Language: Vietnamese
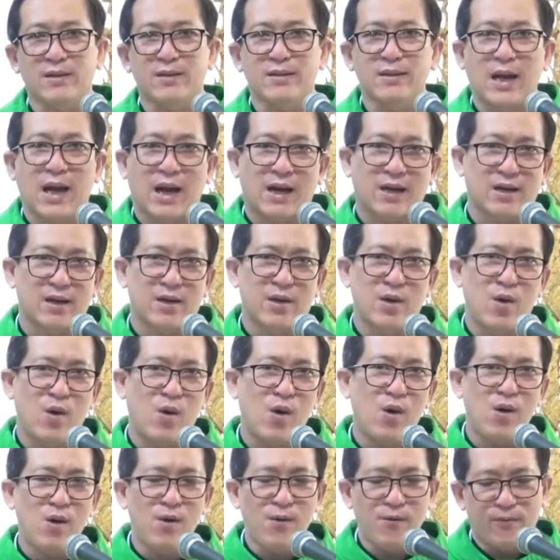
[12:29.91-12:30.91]
đặt
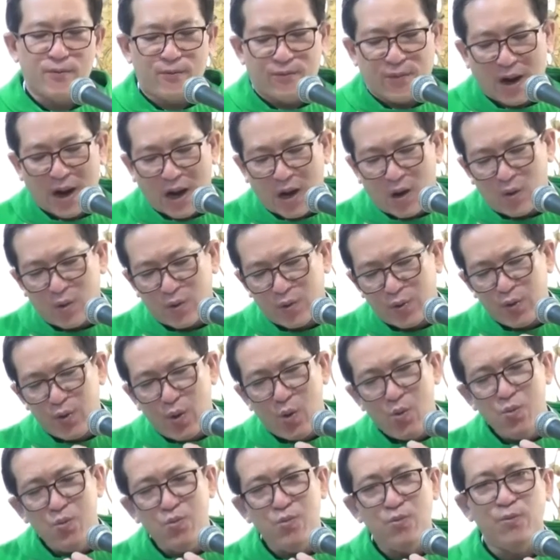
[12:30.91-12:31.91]
nó vào
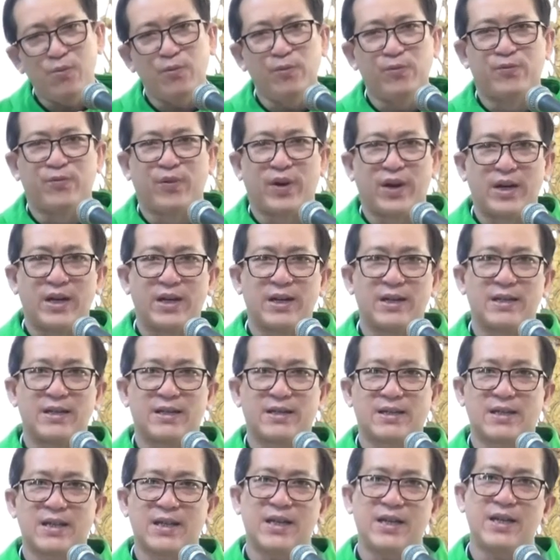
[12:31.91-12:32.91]
đúng vị
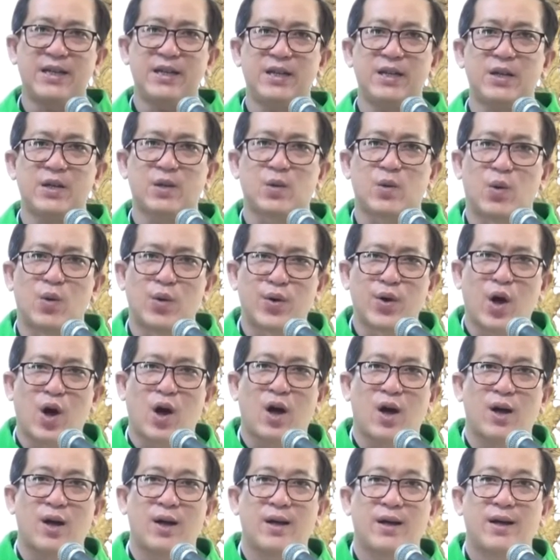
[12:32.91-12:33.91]
trí của nó.